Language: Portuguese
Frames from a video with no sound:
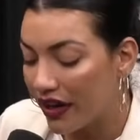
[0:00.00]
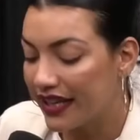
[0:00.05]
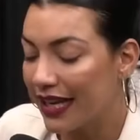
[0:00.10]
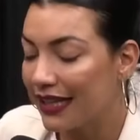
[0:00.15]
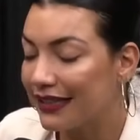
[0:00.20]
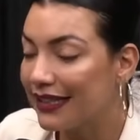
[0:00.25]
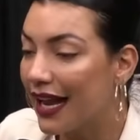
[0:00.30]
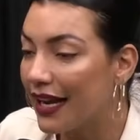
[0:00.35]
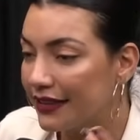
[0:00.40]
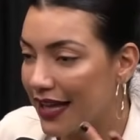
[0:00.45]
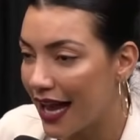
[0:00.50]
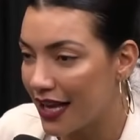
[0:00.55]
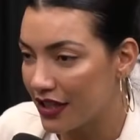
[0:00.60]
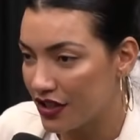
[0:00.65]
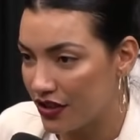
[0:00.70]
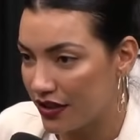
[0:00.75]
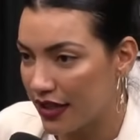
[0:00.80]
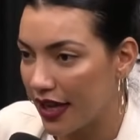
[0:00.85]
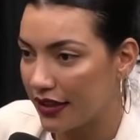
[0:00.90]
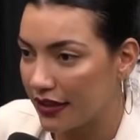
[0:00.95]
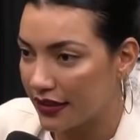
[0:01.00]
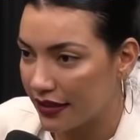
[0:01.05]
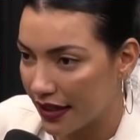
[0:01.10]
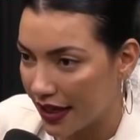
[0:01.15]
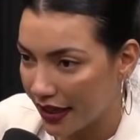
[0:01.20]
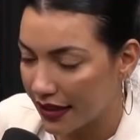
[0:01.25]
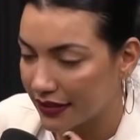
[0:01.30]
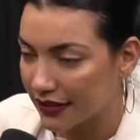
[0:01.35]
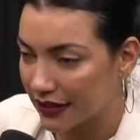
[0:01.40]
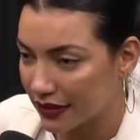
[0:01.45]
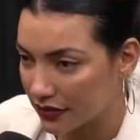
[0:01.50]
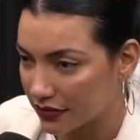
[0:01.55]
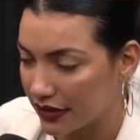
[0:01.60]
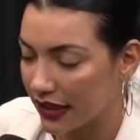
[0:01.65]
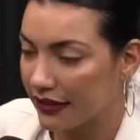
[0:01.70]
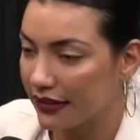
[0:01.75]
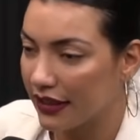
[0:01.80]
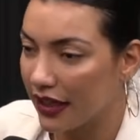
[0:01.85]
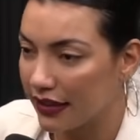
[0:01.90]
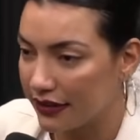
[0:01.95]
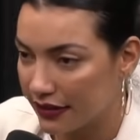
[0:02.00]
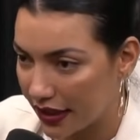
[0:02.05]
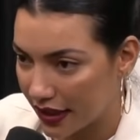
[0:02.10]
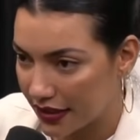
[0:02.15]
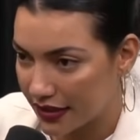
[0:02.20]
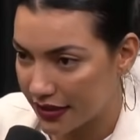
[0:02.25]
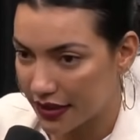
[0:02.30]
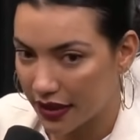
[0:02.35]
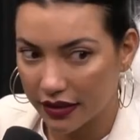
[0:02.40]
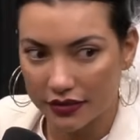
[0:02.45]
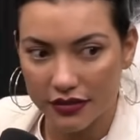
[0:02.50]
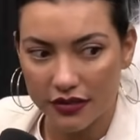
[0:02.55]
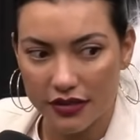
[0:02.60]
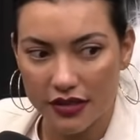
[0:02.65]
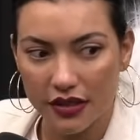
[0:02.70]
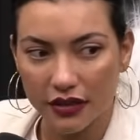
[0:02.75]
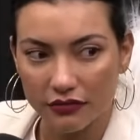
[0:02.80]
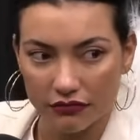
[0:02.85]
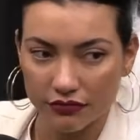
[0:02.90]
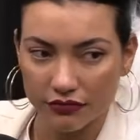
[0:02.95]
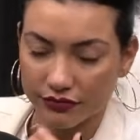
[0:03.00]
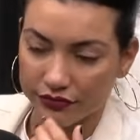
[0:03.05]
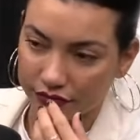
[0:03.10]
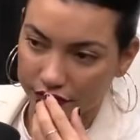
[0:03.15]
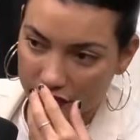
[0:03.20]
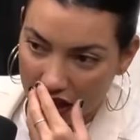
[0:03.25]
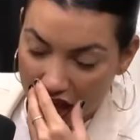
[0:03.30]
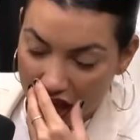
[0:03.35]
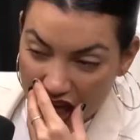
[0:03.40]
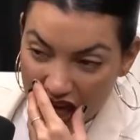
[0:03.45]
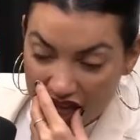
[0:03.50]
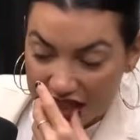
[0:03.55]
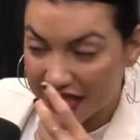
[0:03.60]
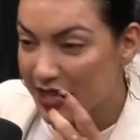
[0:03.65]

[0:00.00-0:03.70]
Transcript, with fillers: que é da idade dele, né? Que ele tá com 3 ah, anos. Ah, da minha anos. idade, é isso mesmo. Você